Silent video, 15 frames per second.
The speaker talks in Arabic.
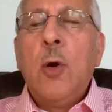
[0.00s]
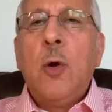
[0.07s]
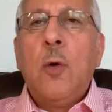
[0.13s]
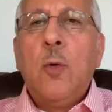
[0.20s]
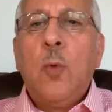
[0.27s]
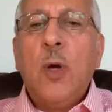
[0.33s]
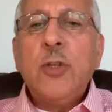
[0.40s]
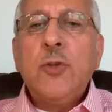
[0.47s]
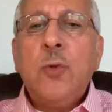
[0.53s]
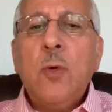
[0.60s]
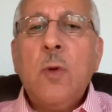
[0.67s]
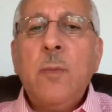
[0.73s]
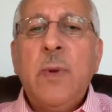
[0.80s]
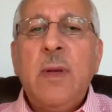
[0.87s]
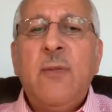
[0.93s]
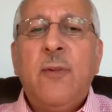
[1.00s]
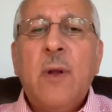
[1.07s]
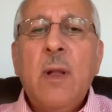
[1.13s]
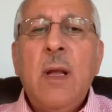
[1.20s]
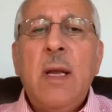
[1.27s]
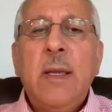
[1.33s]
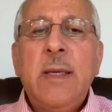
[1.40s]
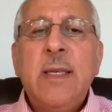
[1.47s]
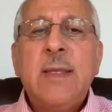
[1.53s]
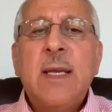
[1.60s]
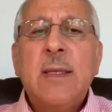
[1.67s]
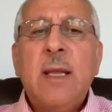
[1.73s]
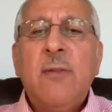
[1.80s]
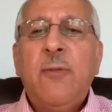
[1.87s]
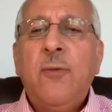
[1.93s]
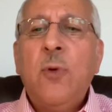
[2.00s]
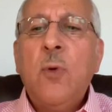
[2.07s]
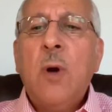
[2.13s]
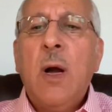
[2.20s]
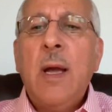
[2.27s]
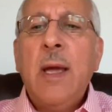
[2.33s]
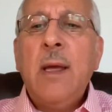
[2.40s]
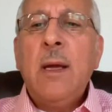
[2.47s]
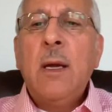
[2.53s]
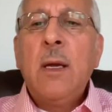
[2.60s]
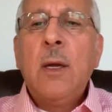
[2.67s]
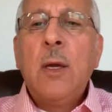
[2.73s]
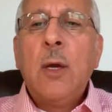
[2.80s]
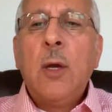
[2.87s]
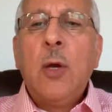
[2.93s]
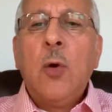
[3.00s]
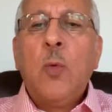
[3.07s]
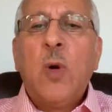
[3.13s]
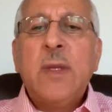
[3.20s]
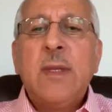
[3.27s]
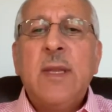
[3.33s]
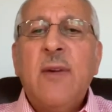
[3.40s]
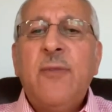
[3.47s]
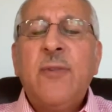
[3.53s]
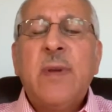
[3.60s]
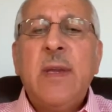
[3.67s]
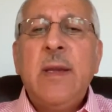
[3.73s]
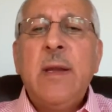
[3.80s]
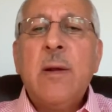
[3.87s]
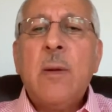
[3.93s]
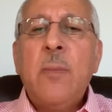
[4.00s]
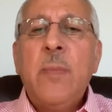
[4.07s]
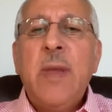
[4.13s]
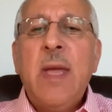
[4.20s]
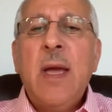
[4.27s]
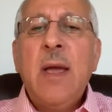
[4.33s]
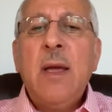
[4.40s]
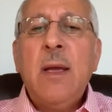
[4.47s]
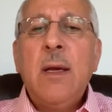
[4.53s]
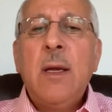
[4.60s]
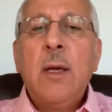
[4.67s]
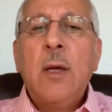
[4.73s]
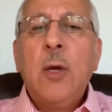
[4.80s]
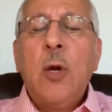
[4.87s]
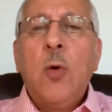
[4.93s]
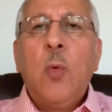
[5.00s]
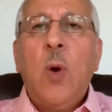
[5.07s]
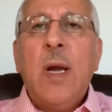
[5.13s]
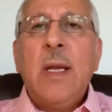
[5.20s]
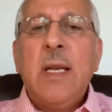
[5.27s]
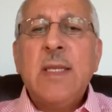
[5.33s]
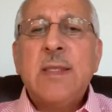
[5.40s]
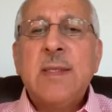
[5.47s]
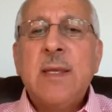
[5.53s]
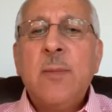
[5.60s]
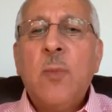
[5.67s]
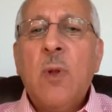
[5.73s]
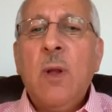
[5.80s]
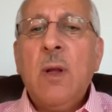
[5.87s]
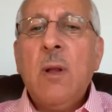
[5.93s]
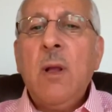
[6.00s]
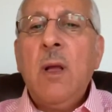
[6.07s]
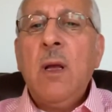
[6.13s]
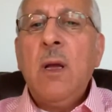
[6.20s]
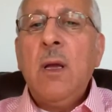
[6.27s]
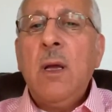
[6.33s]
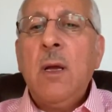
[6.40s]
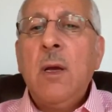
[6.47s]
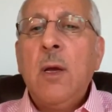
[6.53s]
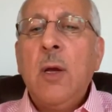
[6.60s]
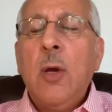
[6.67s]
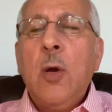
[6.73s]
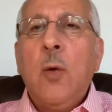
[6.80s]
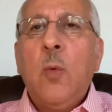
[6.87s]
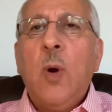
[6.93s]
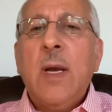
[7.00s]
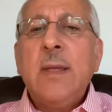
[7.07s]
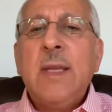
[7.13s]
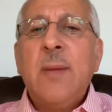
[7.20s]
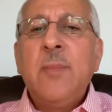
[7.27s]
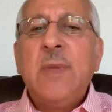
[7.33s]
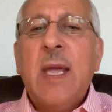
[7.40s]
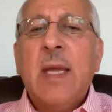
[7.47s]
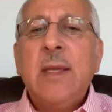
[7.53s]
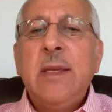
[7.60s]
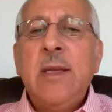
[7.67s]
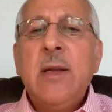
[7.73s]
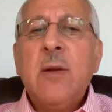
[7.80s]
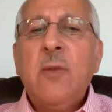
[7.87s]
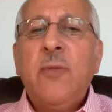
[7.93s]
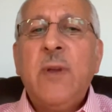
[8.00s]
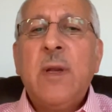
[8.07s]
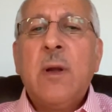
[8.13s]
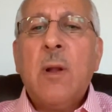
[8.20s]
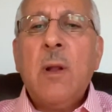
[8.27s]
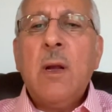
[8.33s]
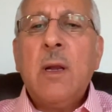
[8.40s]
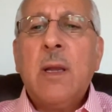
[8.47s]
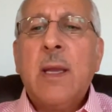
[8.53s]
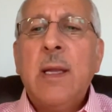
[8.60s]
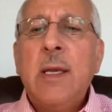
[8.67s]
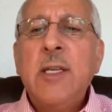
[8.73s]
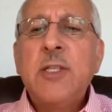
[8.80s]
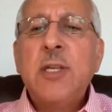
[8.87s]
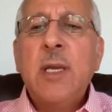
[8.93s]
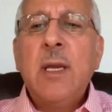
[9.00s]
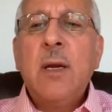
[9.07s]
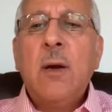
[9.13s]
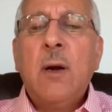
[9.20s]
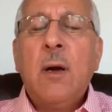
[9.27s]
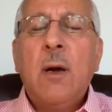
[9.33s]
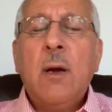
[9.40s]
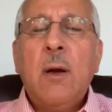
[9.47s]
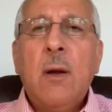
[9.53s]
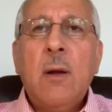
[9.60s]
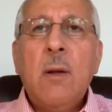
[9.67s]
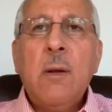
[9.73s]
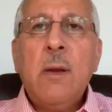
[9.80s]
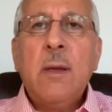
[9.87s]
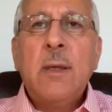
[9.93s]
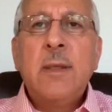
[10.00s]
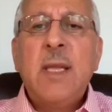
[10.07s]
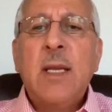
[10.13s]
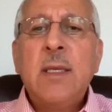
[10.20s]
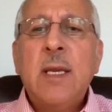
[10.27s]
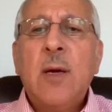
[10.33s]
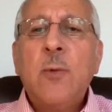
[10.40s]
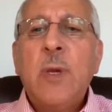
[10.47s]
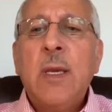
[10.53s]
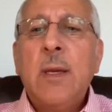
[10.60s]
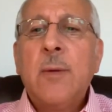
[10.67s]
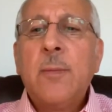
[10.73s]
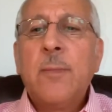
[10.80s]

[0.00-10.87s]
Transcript: واشعر بالفرح لتدفقها والتفكير بها وعلى استمرارها وعدم تغيير فكرك لشيء اخر دنيوي